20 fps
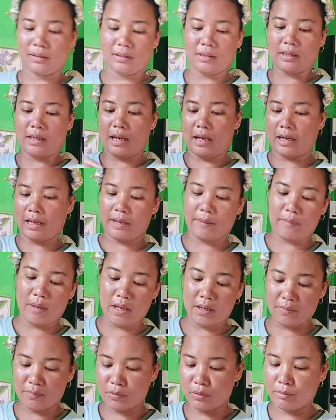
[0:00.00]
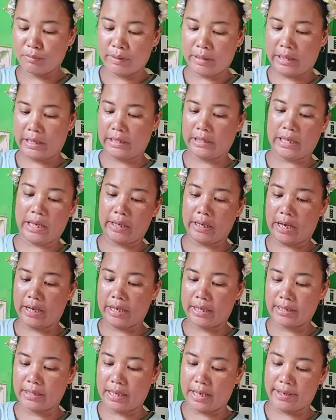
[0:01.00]
karena gimana pun penderitaan
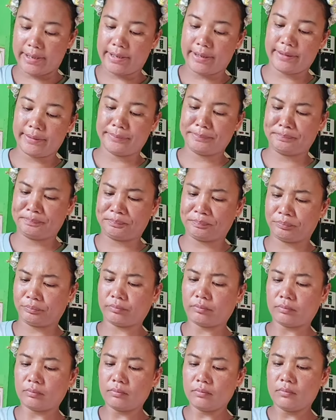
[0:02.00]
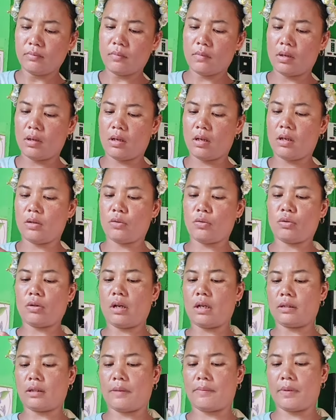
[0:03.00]
adik saya itu
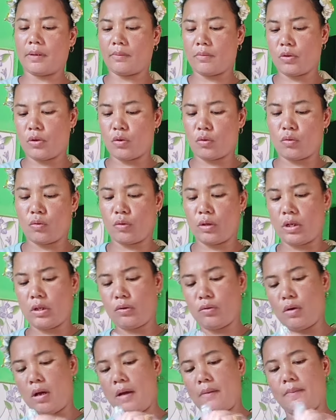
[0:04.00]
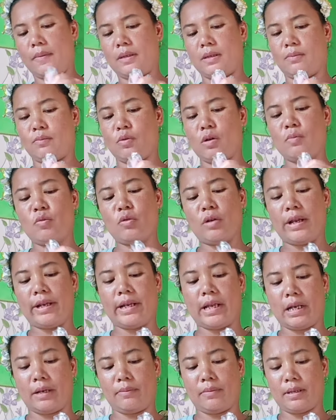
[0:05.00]
tetap menyokong itu apa semua mulai
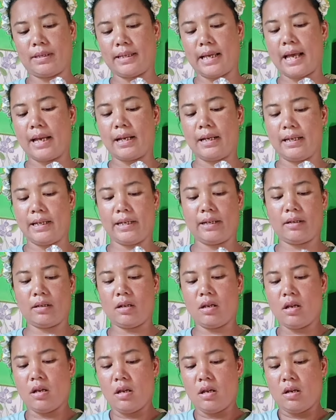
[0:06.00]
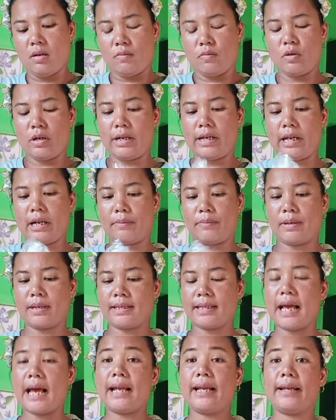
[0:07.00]
dari bersalin mulai dari
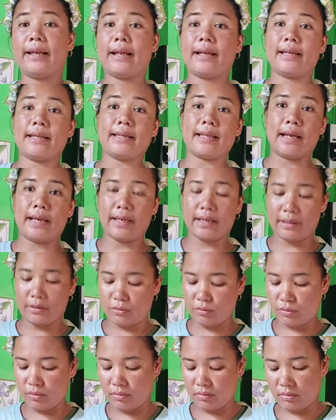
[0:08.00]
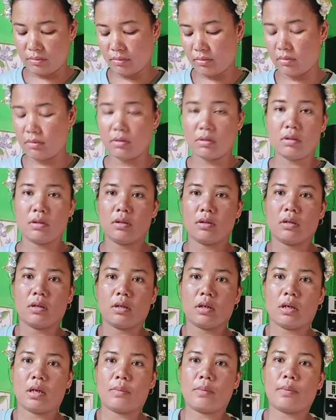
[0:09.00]
bersalin adik saya itu
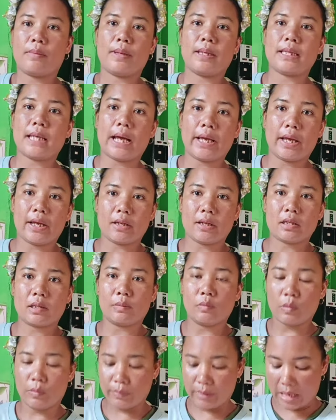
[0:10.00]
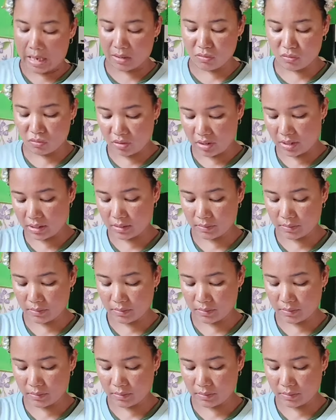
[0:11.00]
jadi saya yang semua menanggungnya